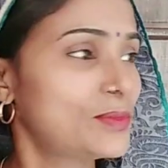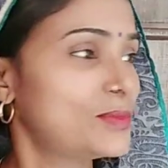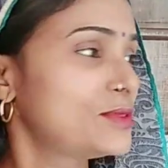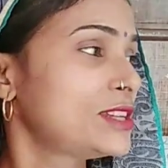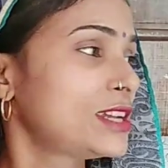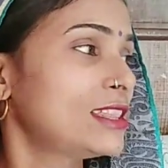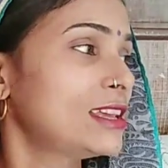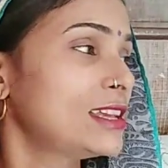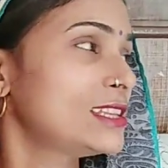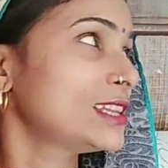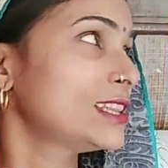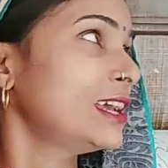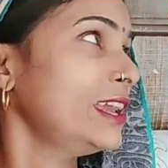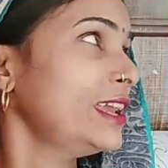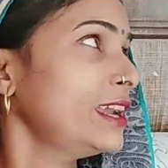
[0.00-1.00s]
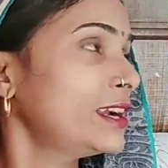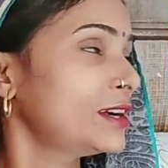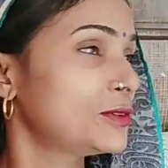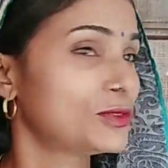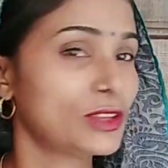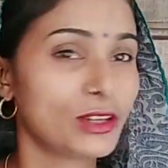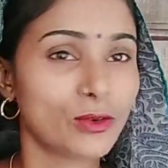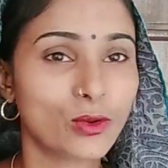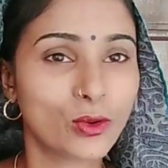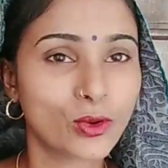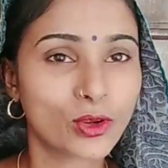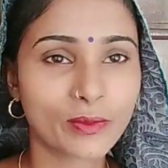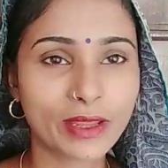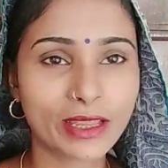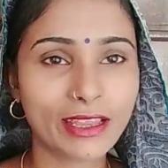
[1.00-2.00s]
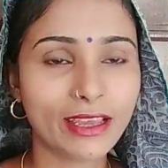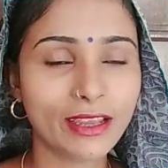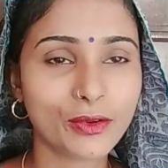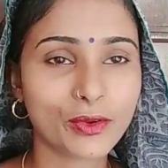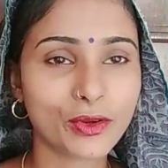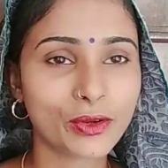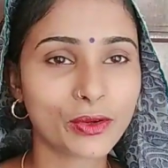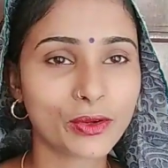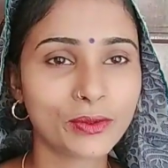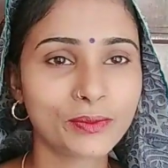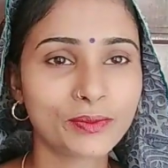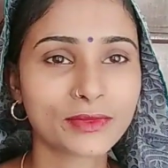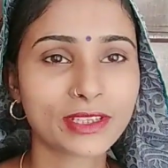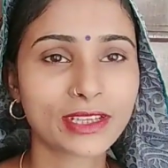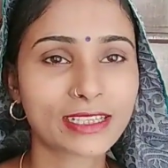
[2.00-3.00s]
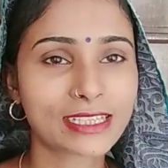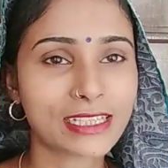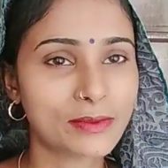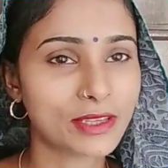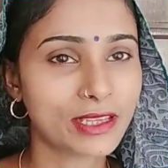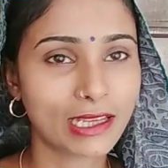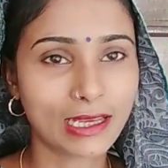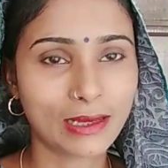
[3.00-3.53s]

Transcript: ज़्यादा से ज़्यादा एक हफ़्ता और मैं दे रही हूँ इनको रक्षाबंधन के